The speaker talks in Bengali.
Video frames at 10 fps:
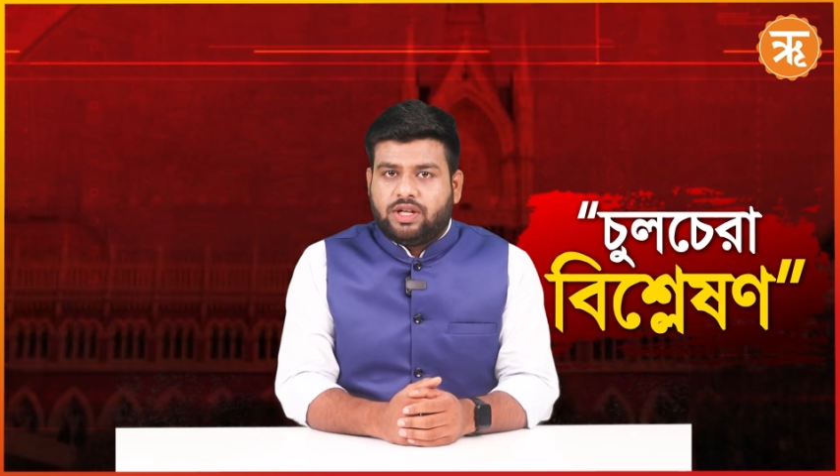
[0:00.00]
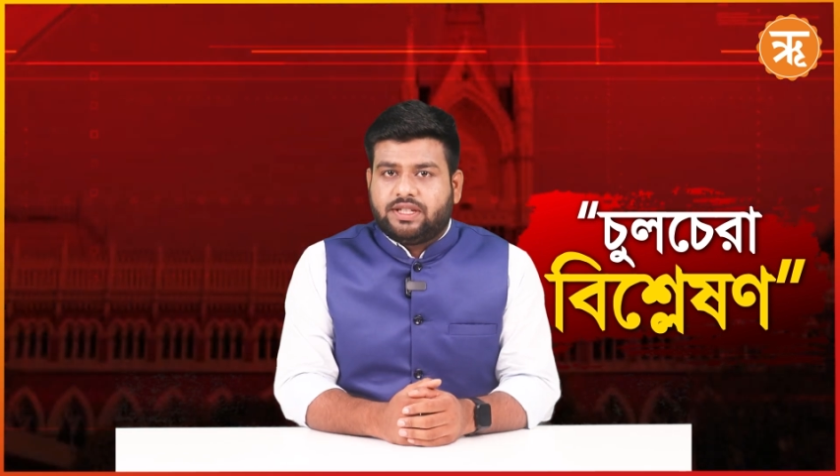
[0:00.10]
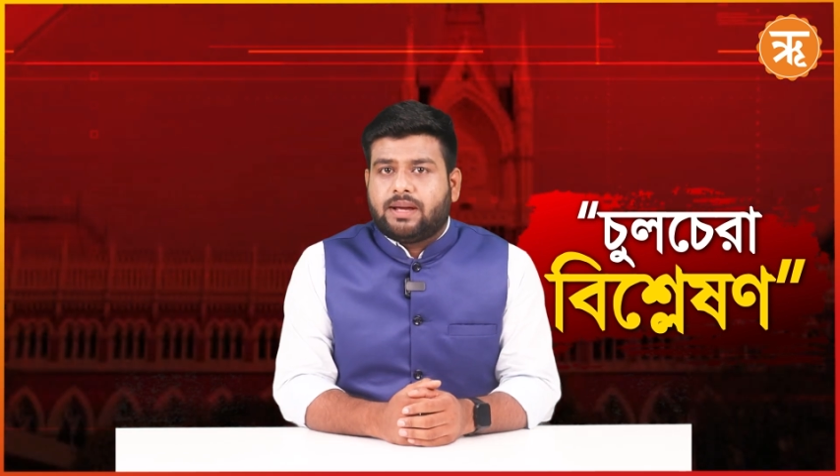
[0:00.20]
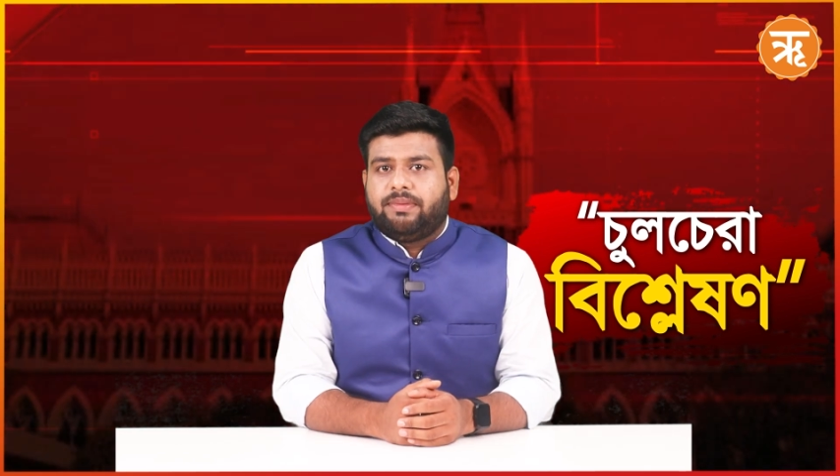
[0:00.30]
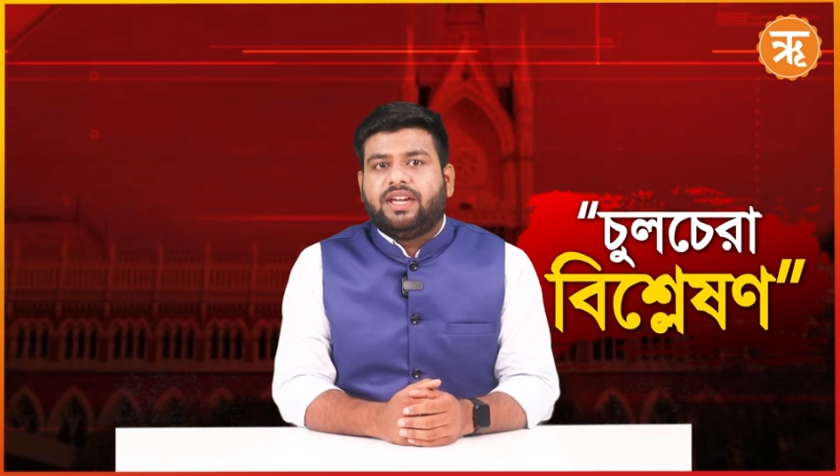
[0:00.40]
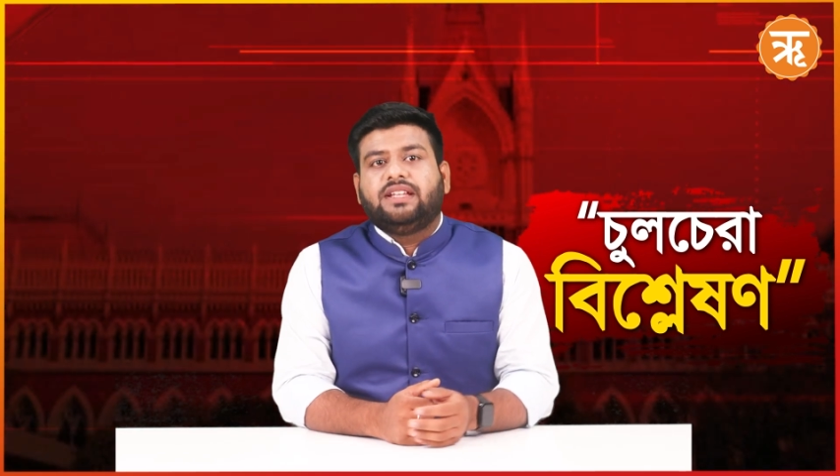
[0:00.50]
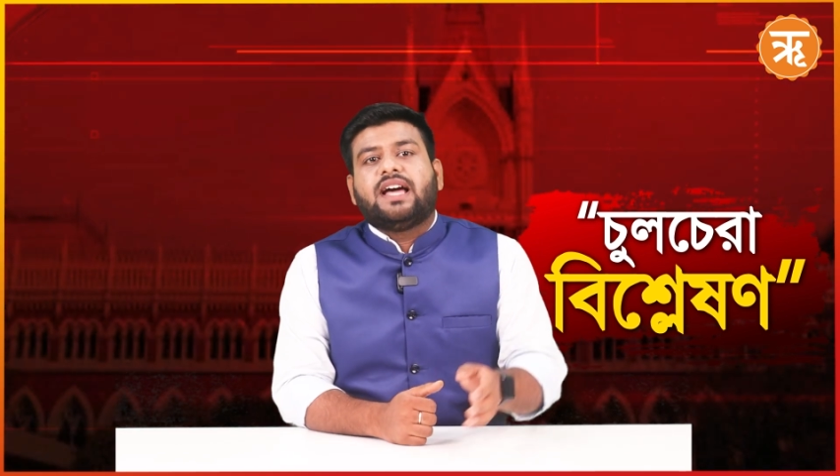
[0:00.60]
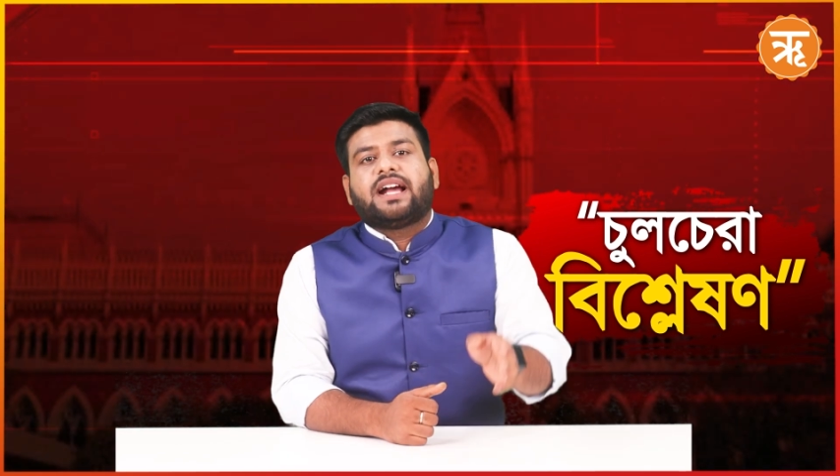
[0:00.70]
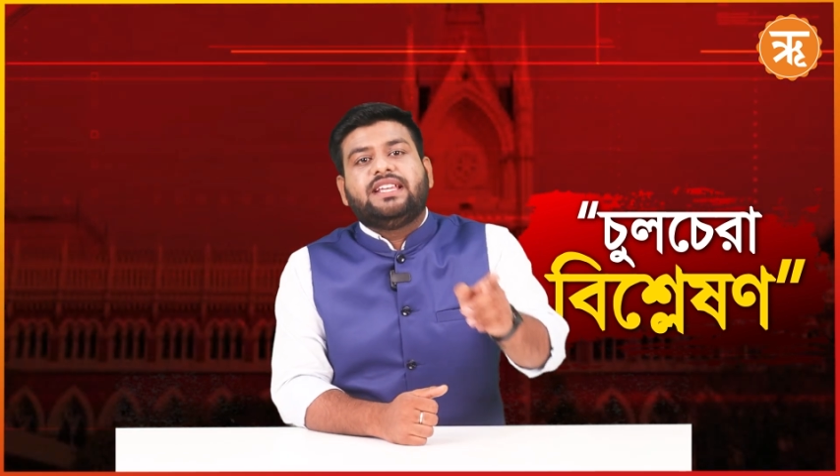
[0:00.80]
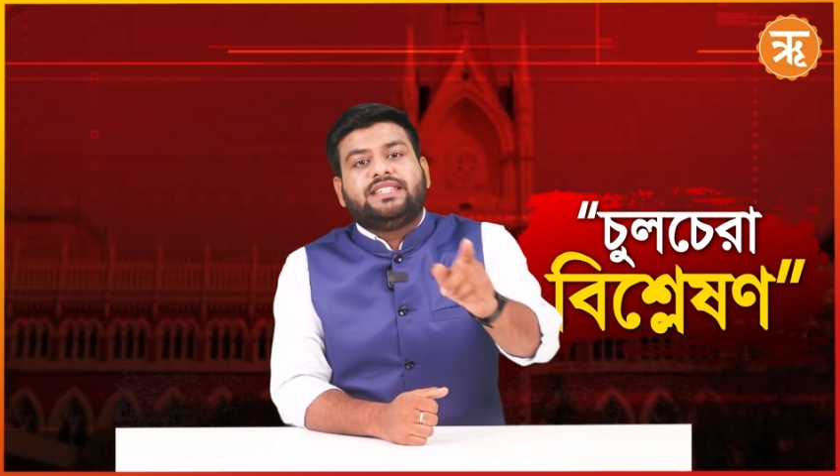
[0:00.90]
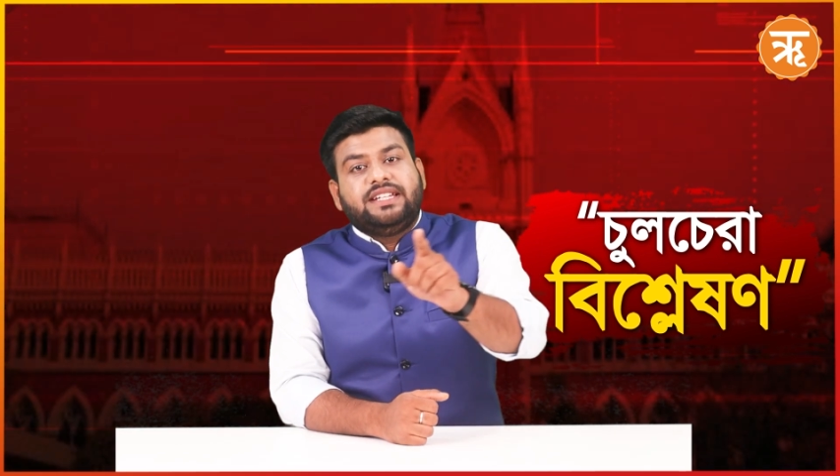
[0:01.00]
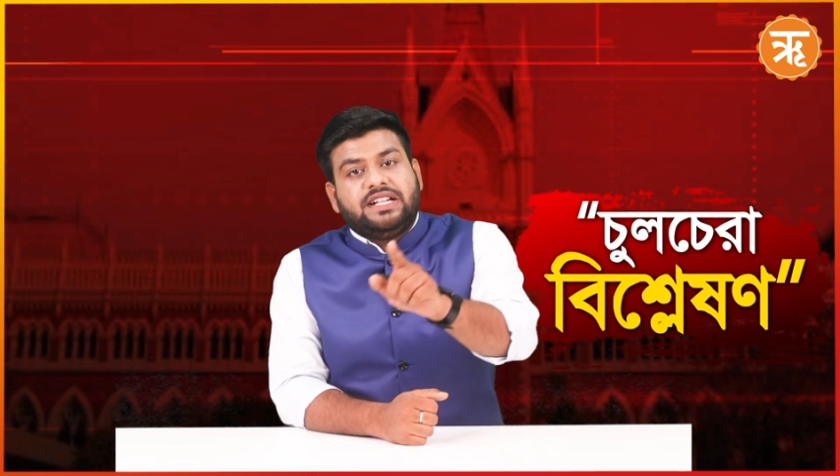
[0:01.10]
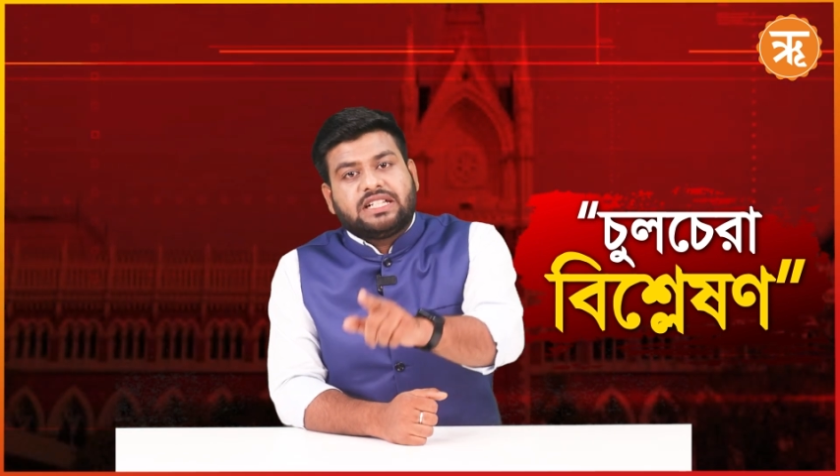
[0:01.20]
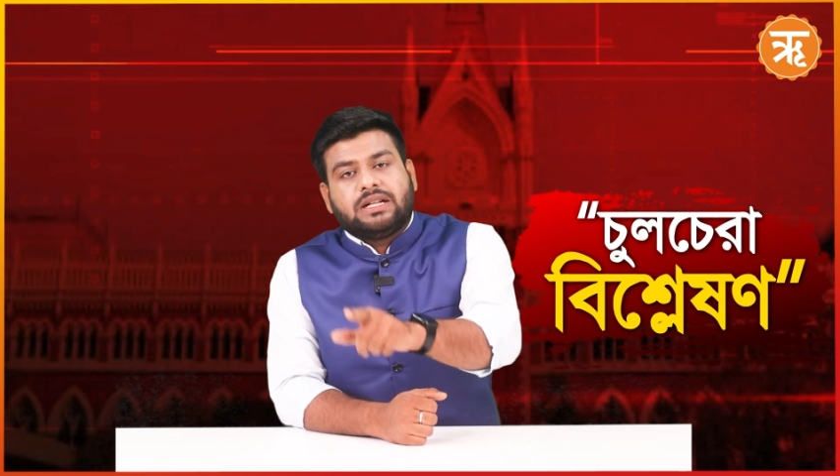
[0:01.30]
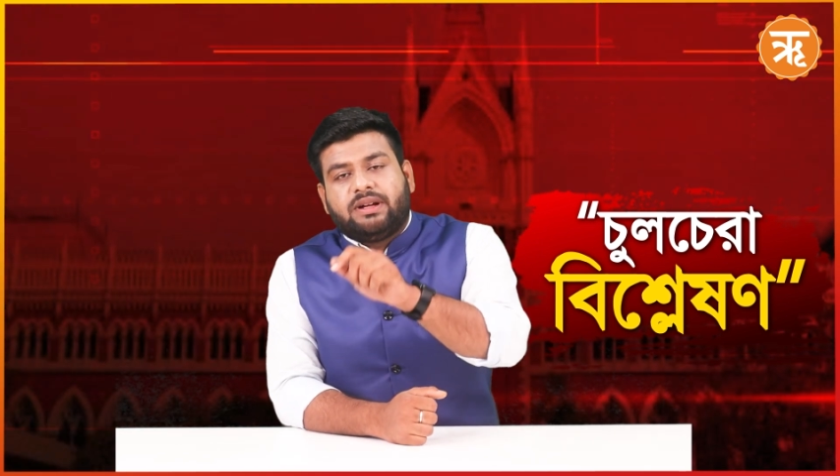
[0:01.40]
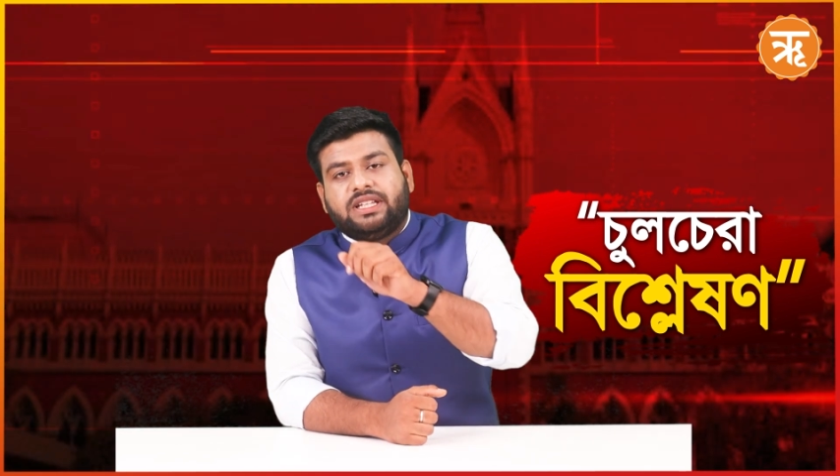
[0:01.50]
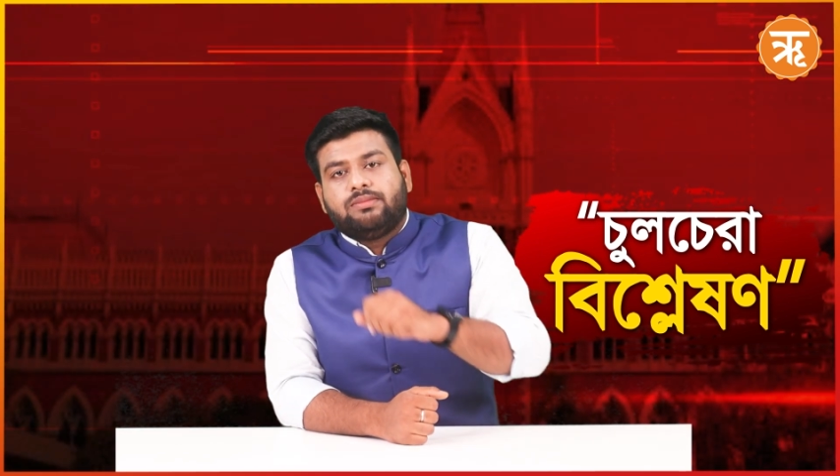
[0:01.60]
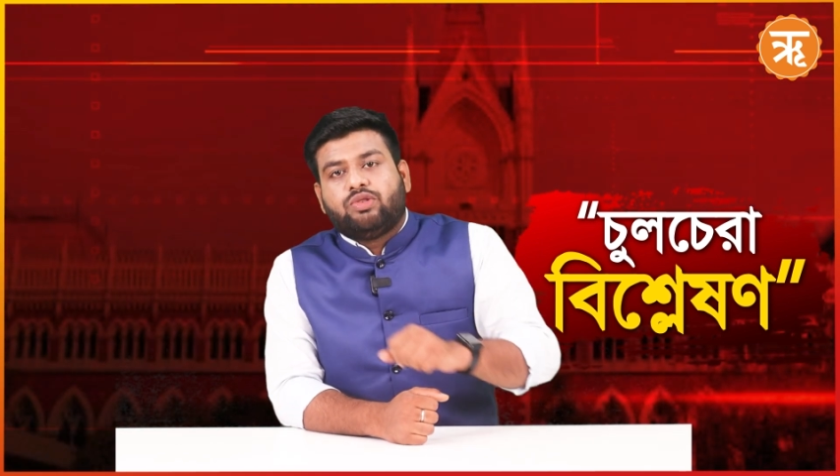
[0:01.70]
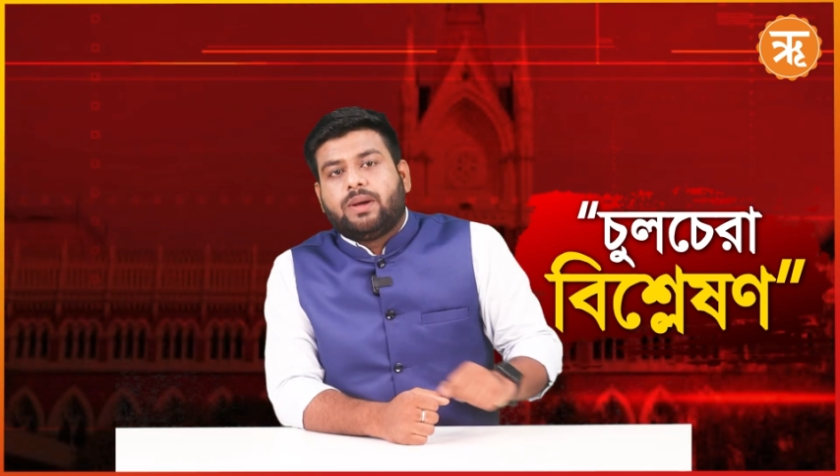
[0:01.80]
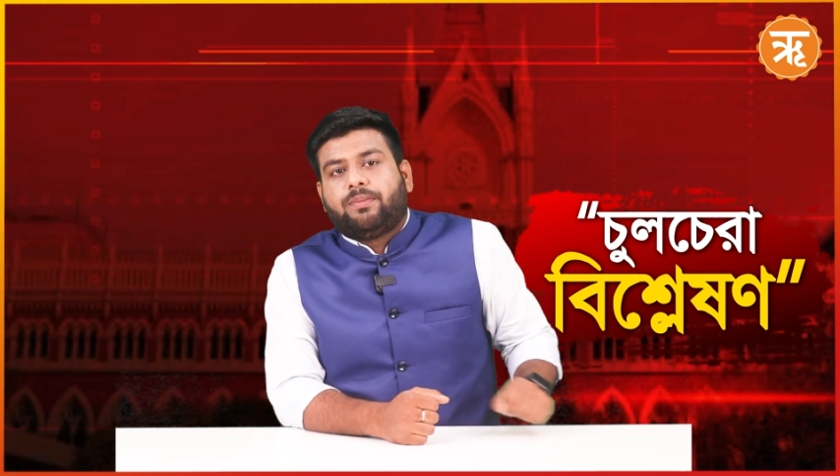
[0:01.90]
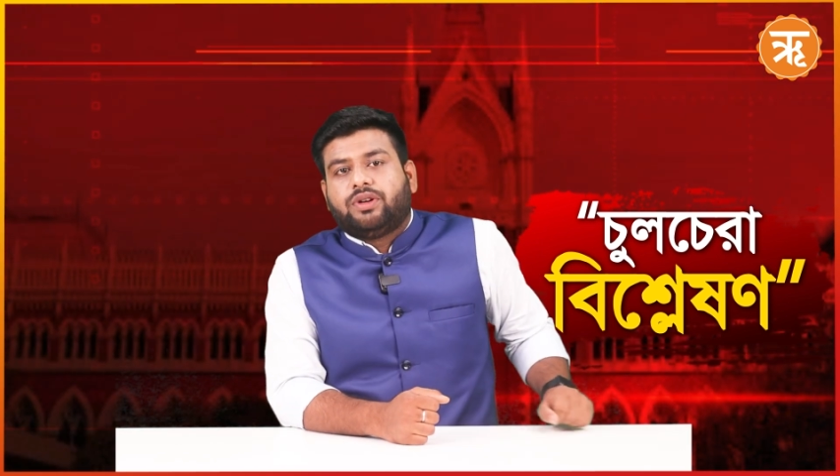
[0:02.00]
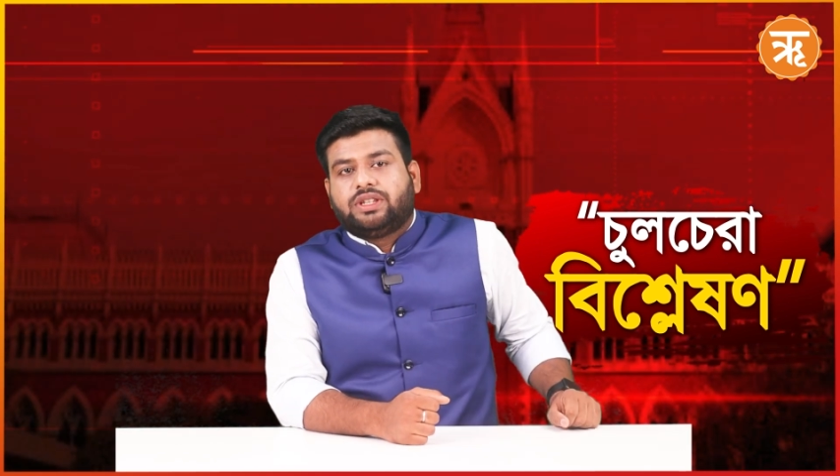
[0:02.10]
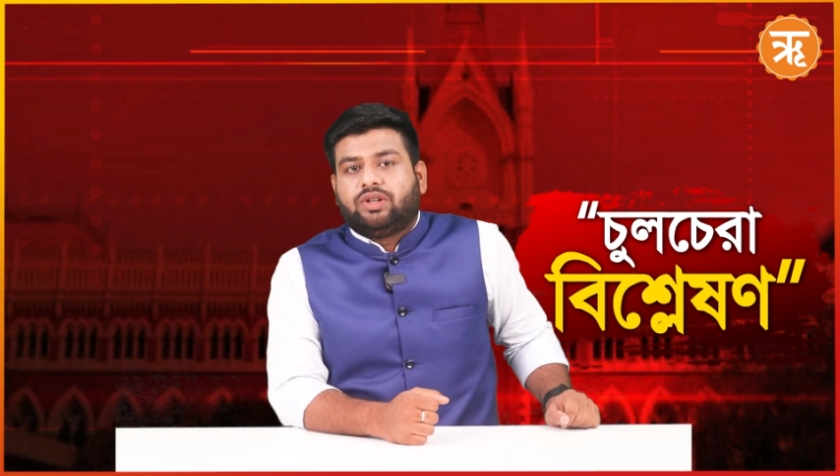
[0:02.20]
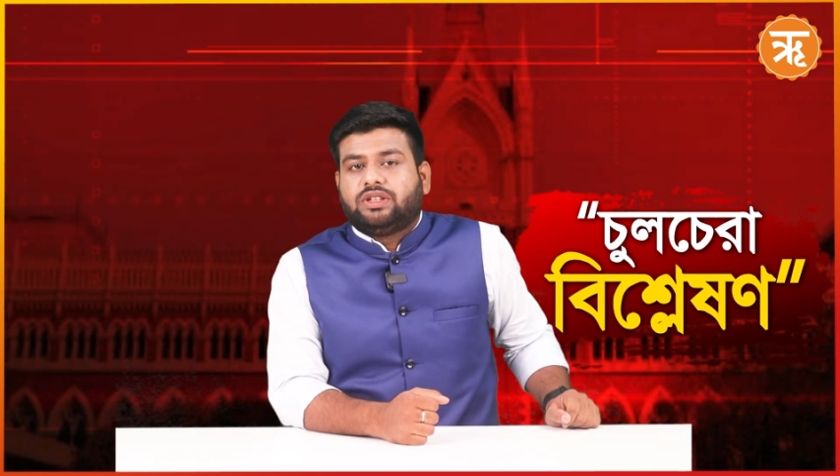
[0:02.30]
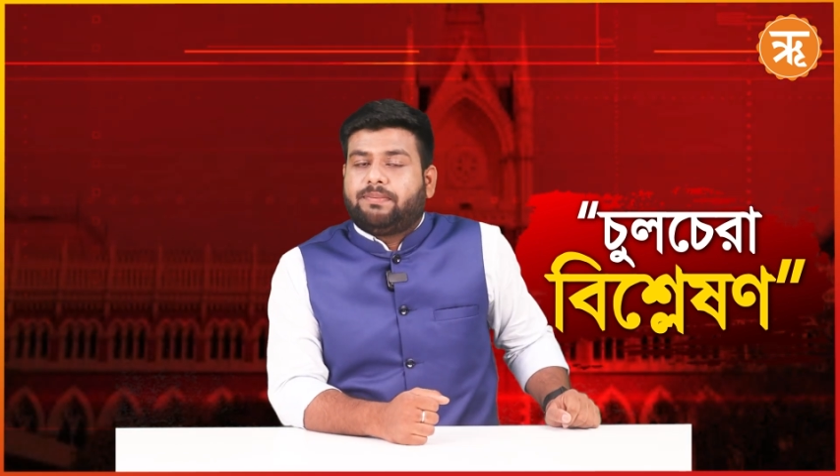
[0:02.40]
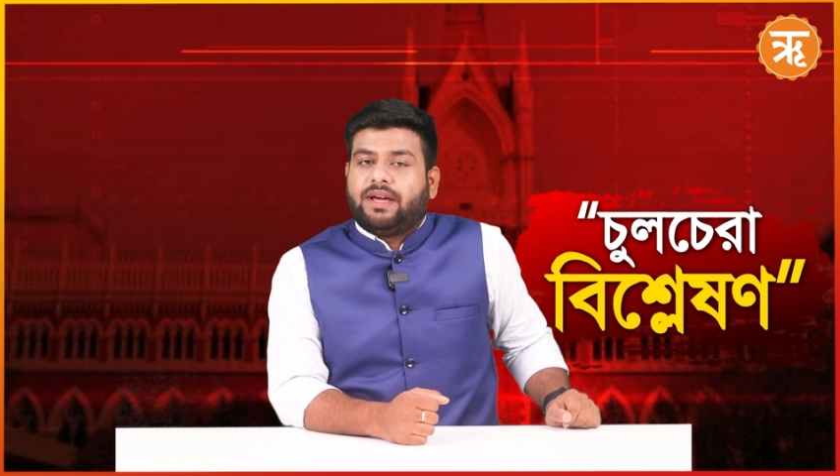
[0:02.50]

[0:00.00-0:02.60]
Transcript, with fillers: হিসাবে তাকে জিজ্ঞাসাবাদের মুখে পড়তে হতে